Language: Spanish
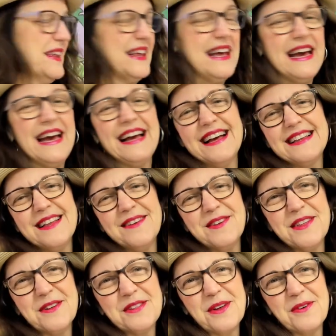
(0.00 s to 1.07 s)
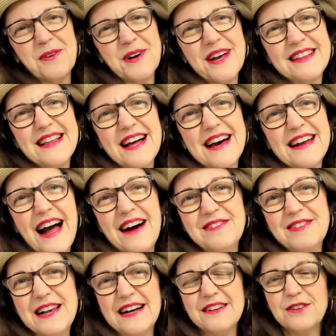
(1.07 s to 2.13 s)
En este video te voy a estar
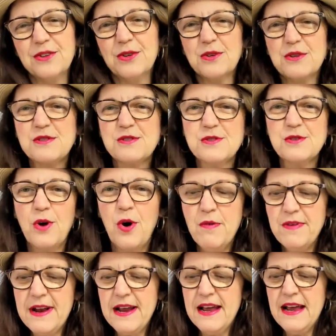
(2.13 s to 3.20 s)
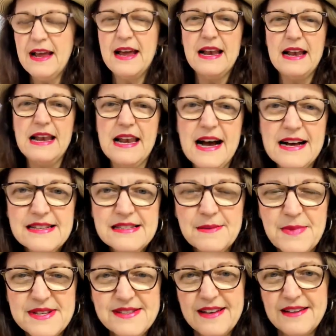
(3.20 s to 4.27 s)
hablando sobre las
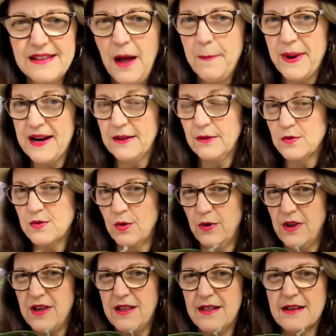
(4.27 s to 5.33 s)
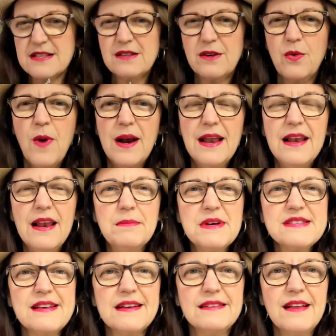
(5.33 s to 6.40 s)
macetas para tus orquídeas. ¿Cuál es la
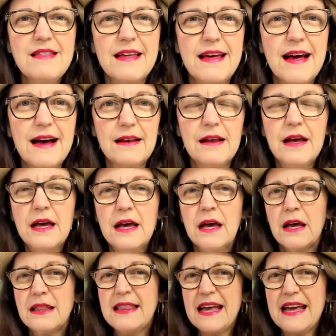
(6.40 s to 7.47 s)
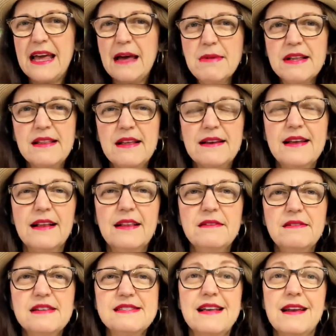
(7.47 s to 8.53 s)
maceta ideal? ¿De qué material
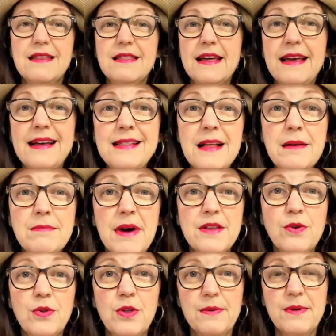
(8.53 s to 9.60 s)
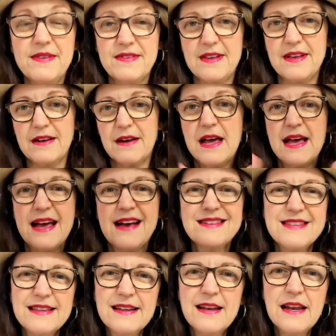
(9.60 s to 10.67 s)
debe ser? ¿De qué tamaño debe ser?
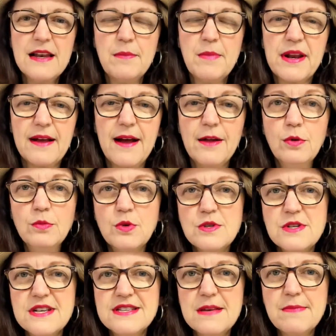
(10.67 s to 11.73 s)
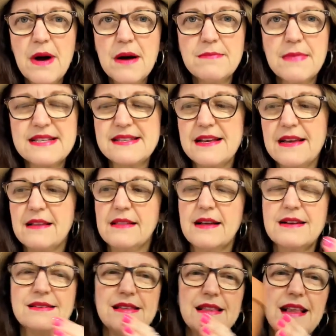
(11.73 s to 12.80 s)
Existen en el mercado muchísimas
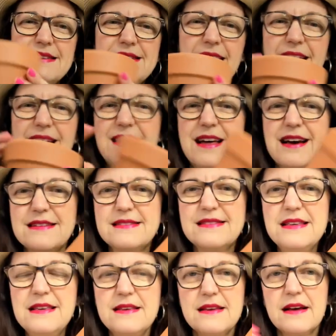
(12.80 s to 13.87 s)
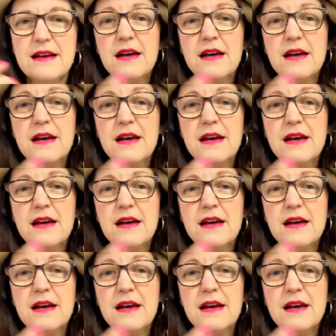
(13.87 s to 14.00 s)
macetas. Las hay de arcilla